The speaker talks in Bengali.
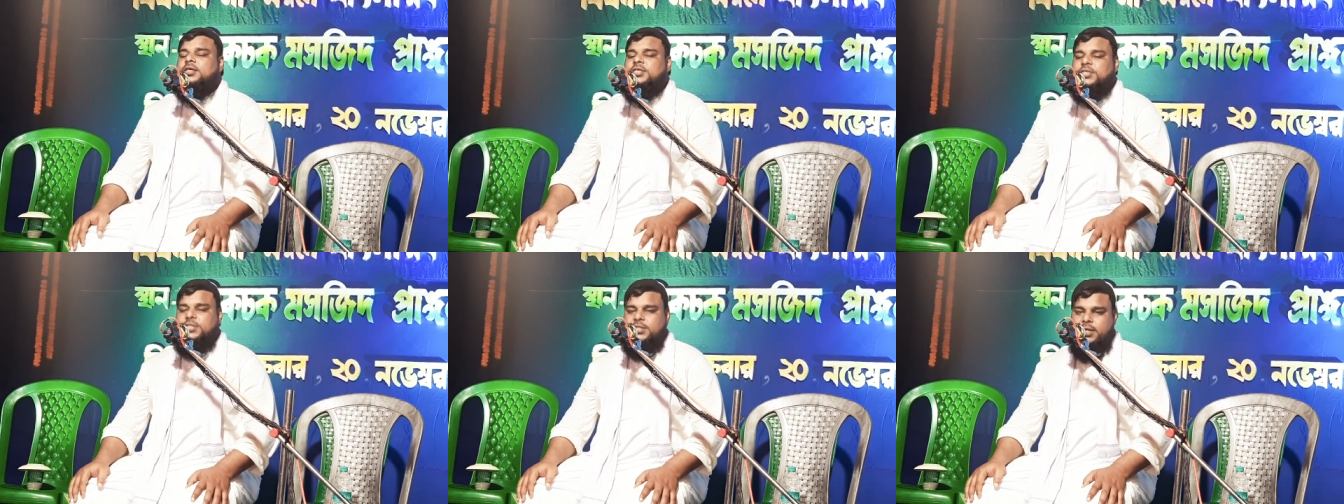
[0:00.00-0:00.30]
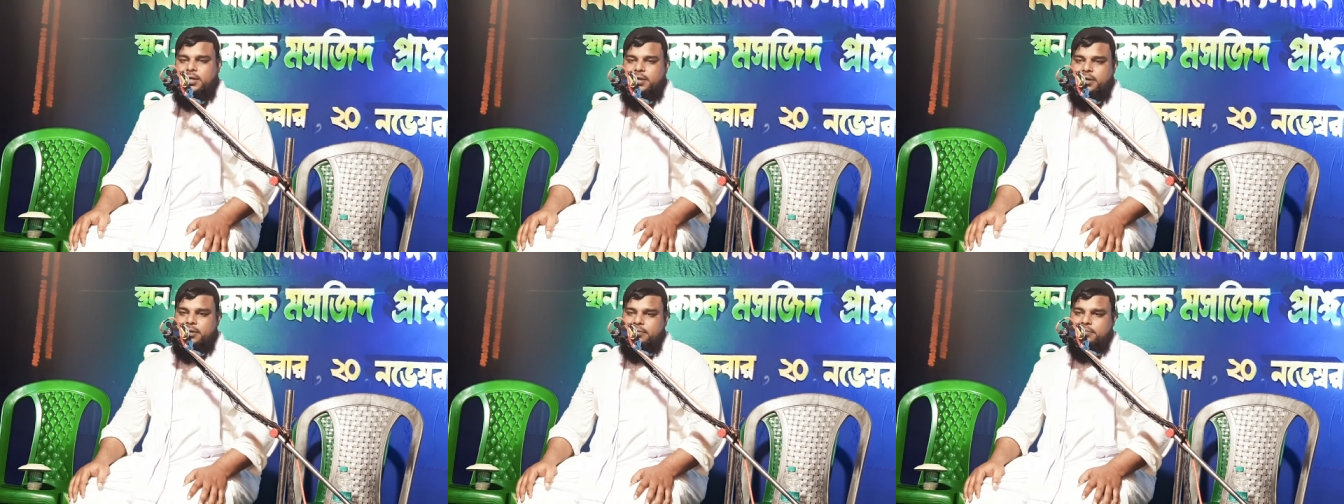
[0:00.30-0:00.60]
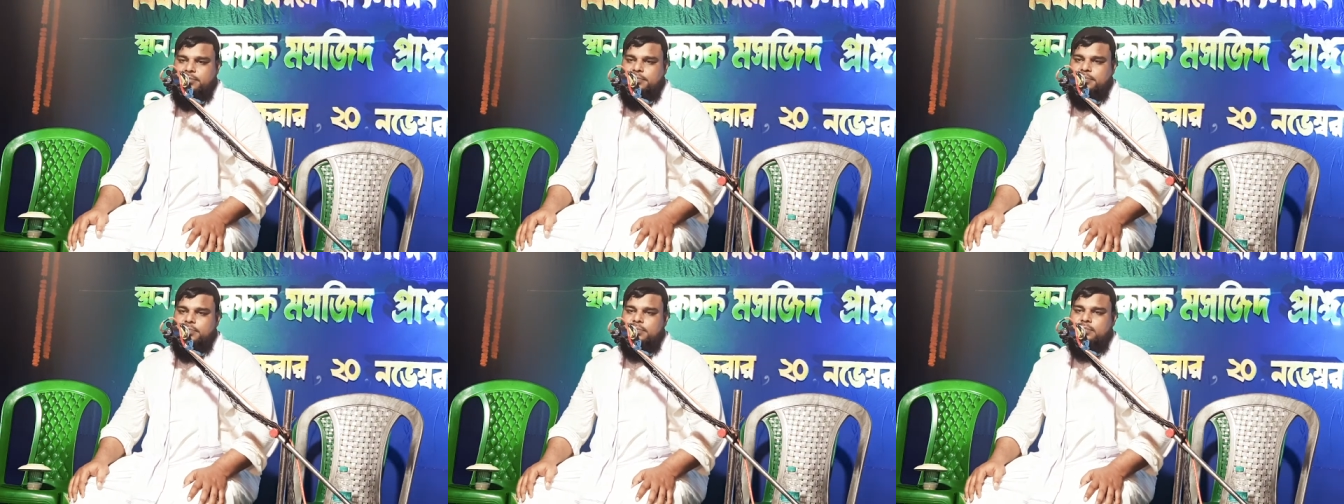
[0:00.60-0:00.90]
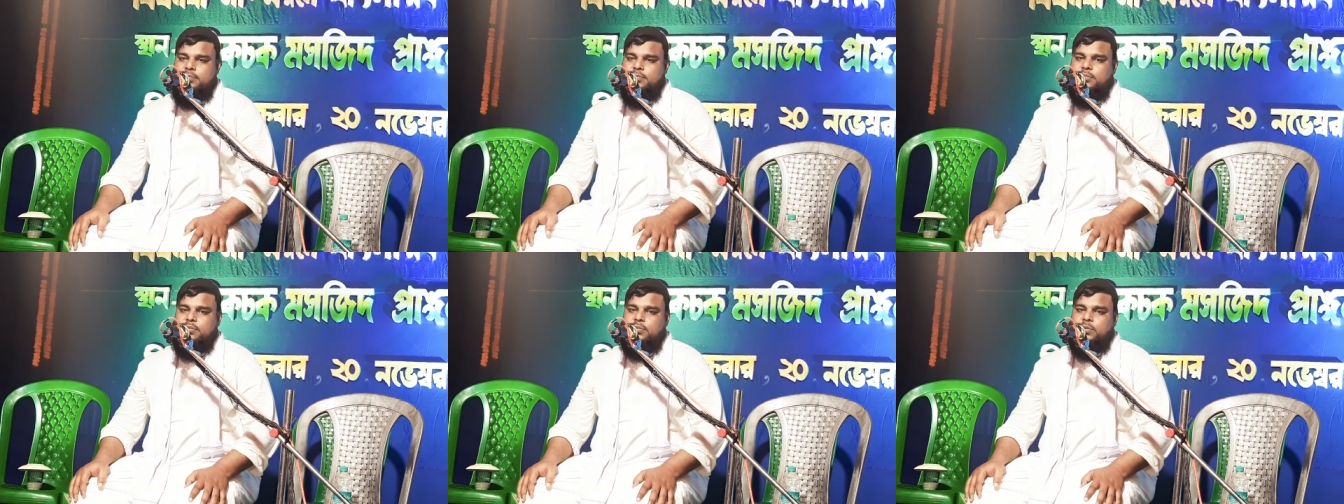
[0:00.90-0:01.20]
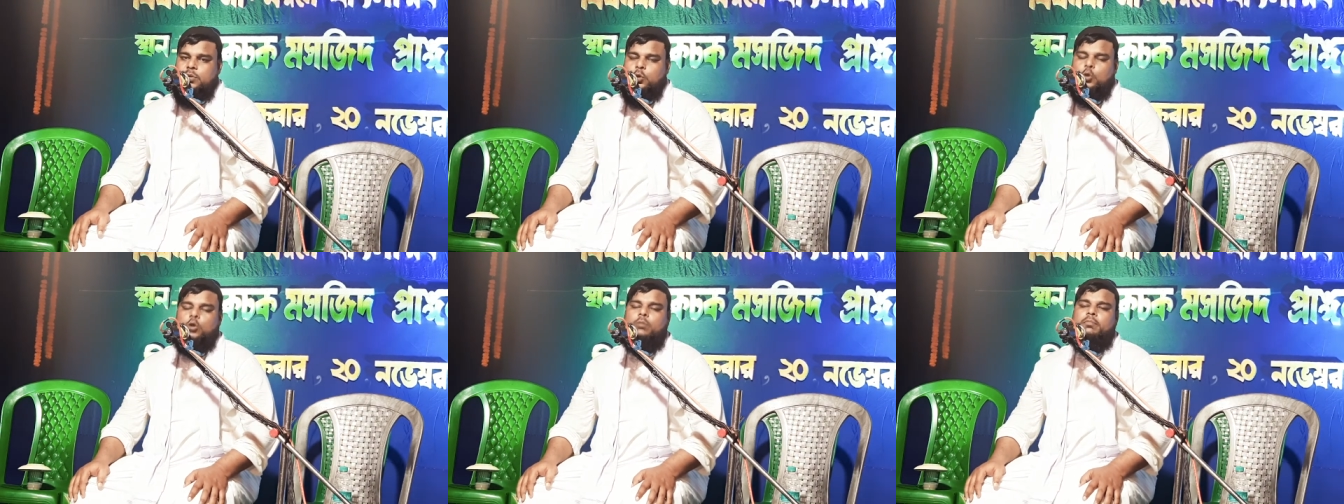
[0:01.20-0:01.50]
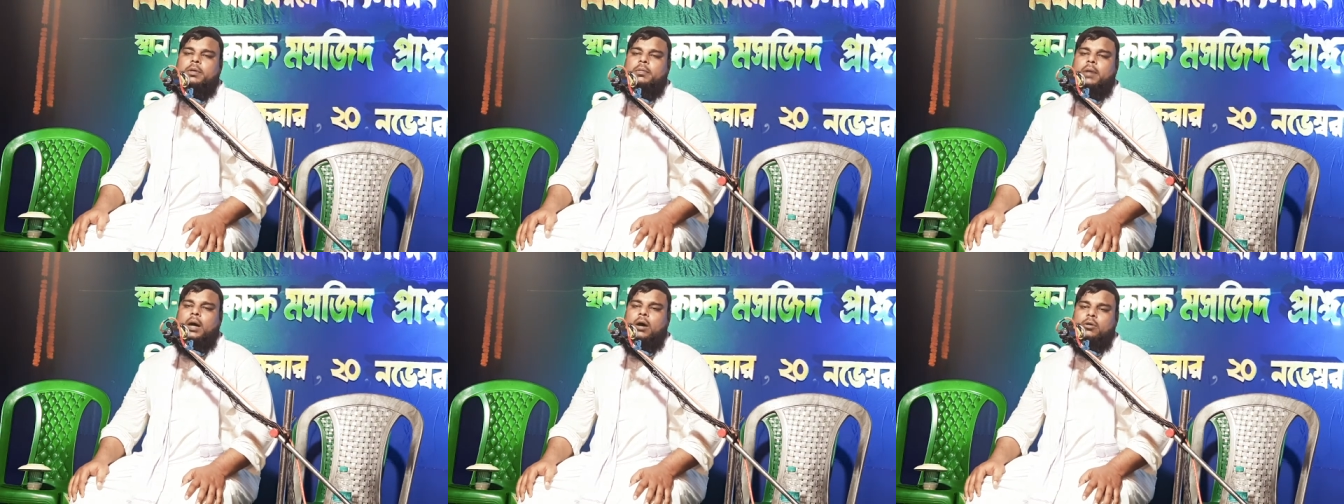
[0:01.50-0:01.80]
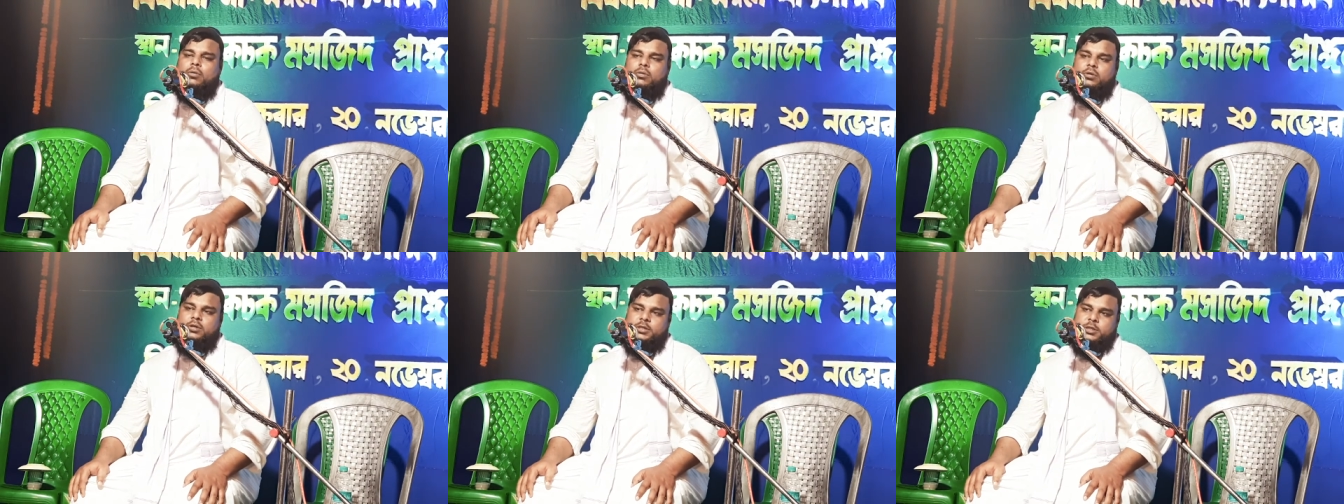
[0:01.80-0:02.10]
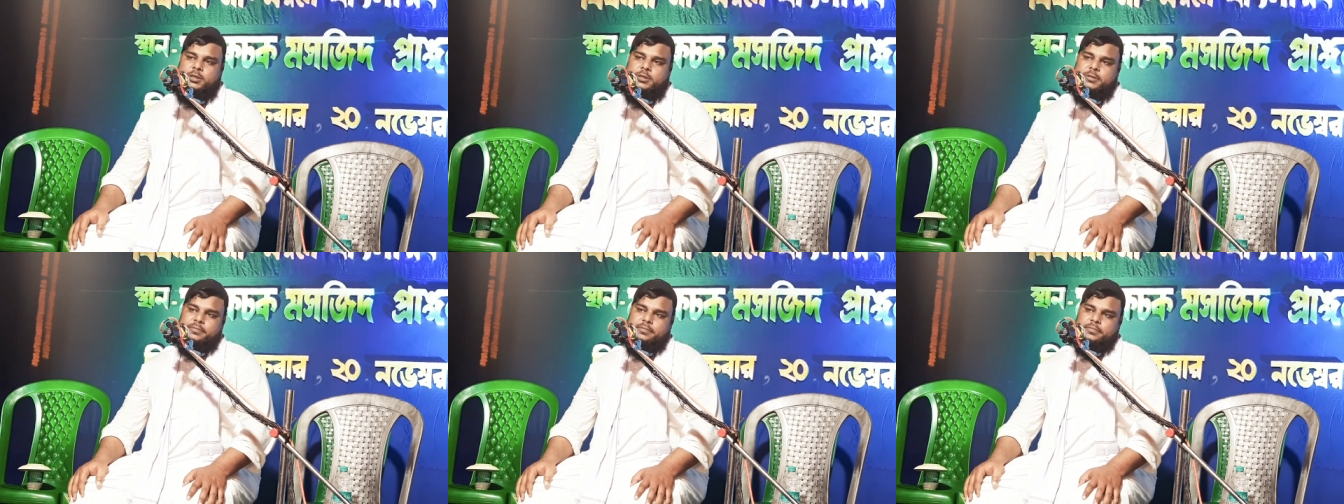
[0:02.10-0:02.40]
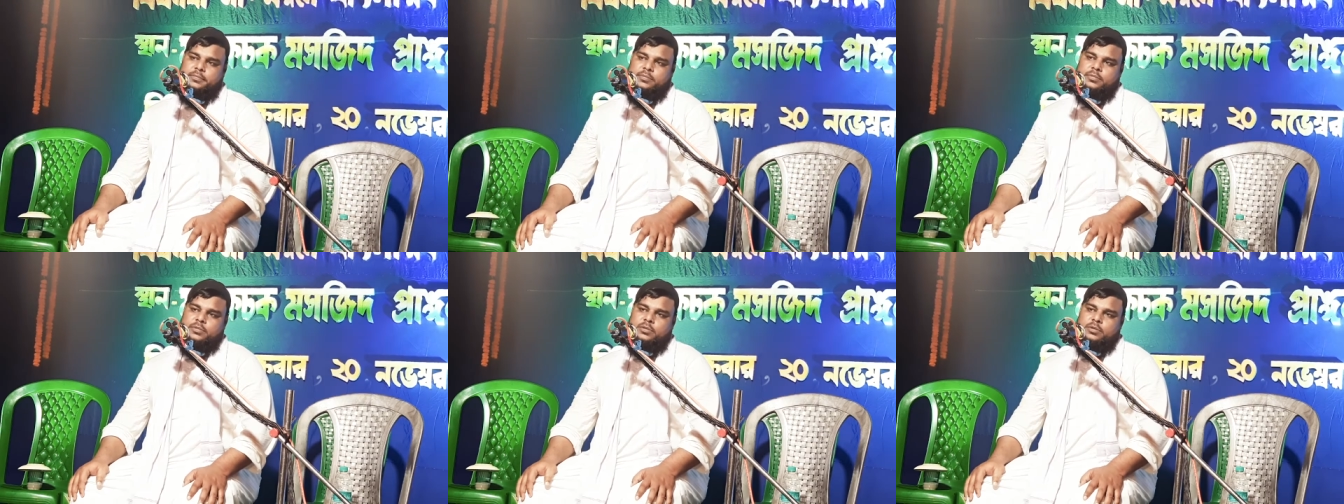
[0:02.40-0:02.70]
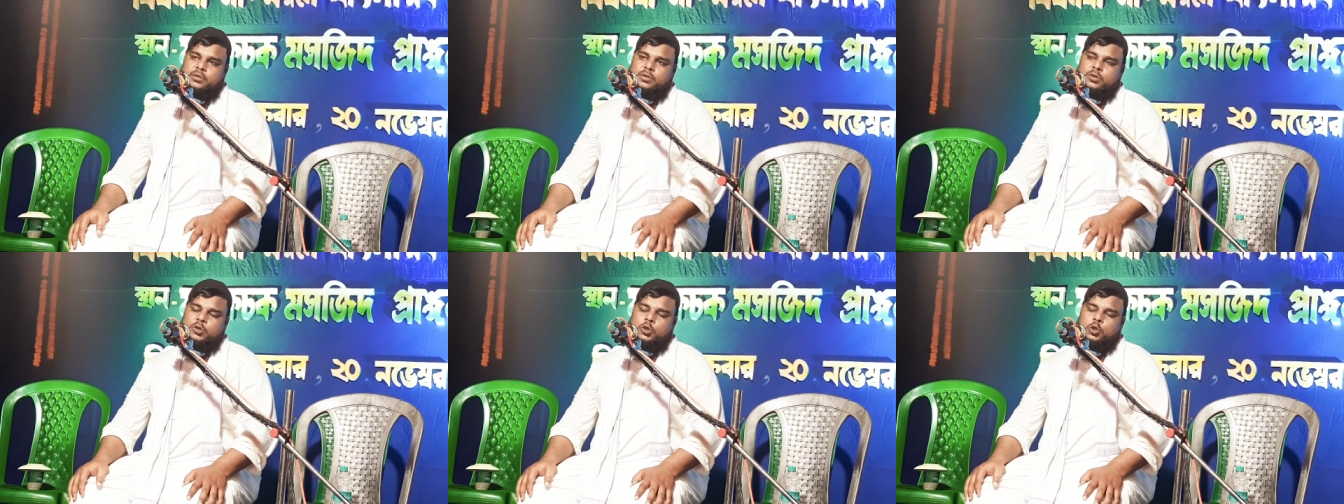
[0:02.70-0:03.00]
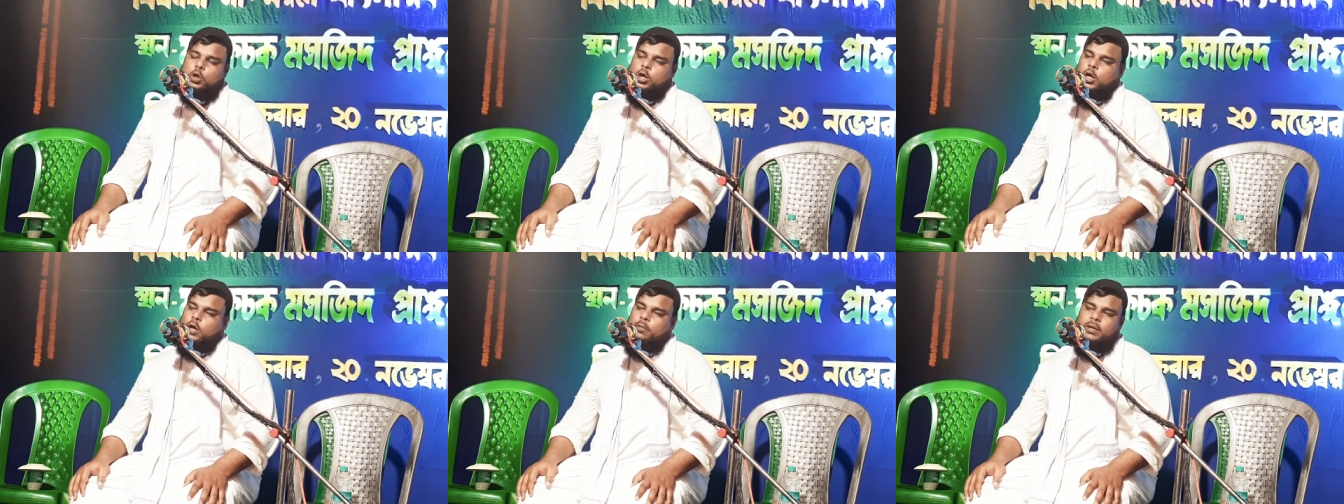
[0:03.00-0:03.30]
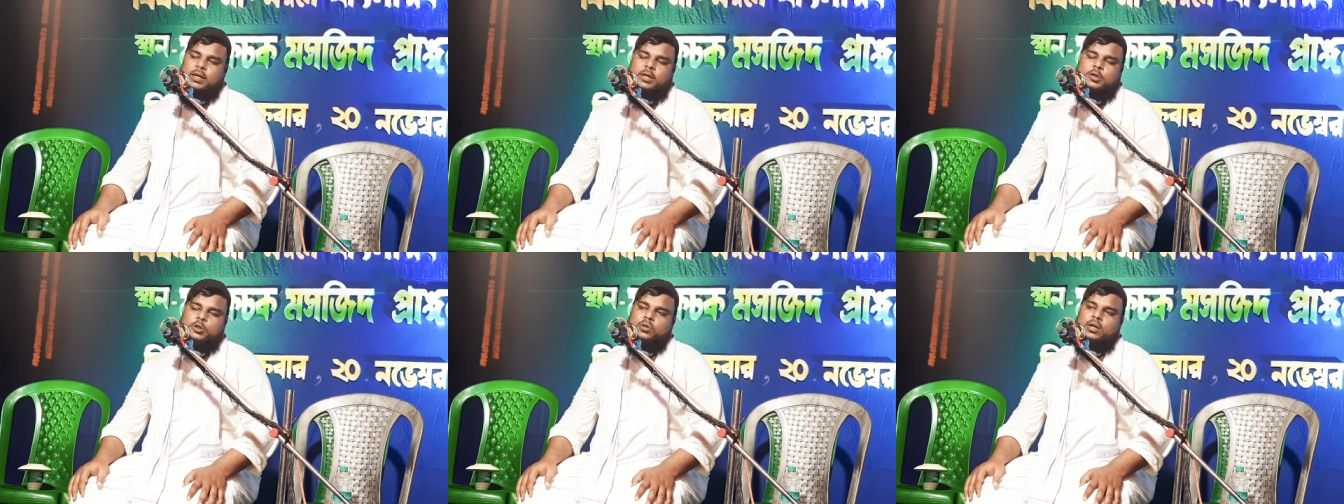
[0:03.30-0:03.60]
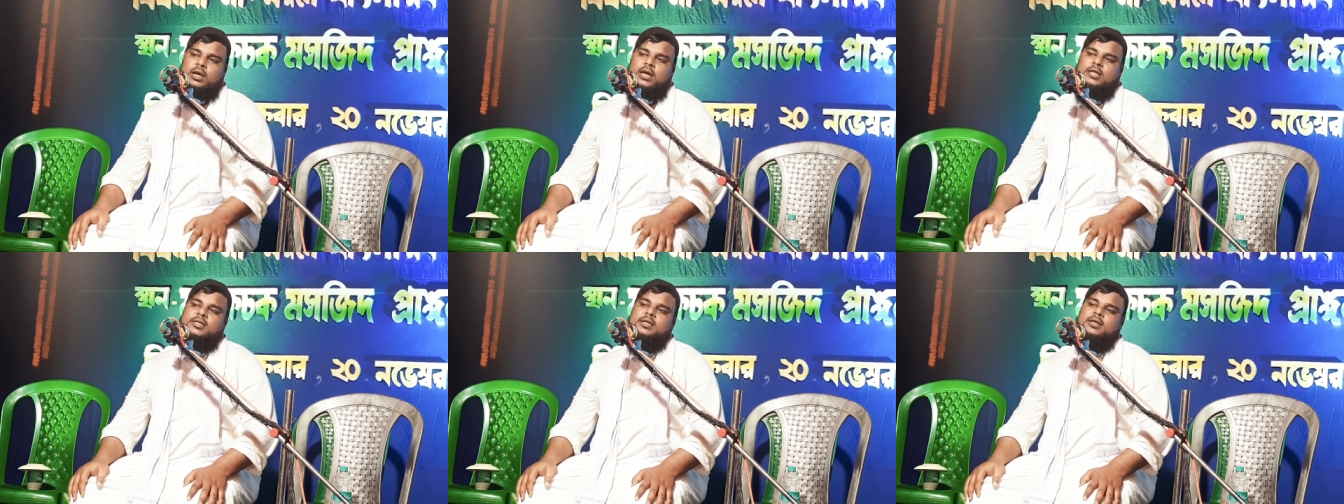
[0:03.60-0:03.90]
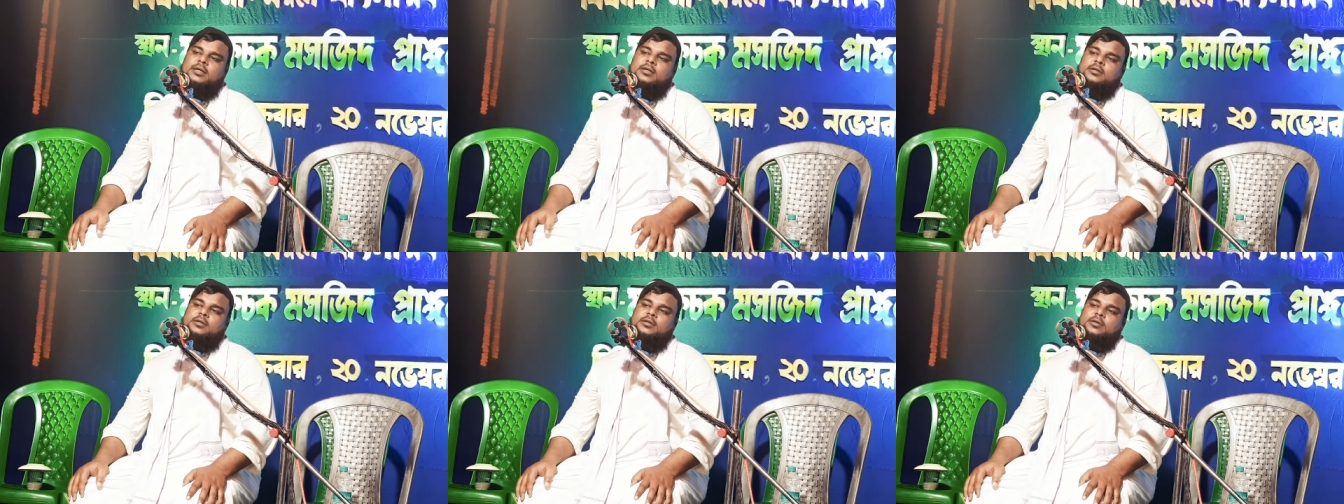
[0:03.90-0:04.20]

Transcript: স্ত্রী নতুন বিবাহ করেছেন সকালবেলা চলে আসলেন